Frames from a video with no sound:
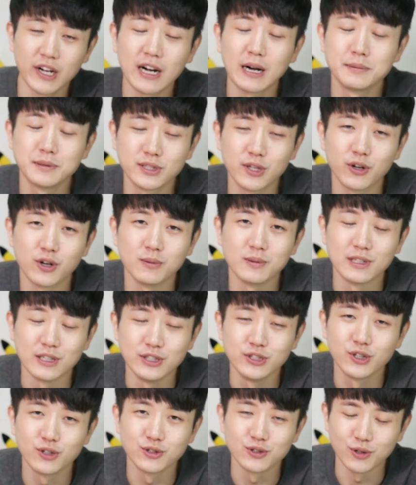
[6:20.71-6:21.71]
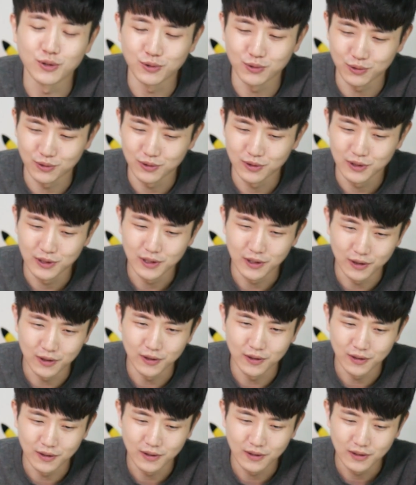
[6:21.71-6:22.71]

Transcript: 생각합시다 여러분 긍정적으로 어.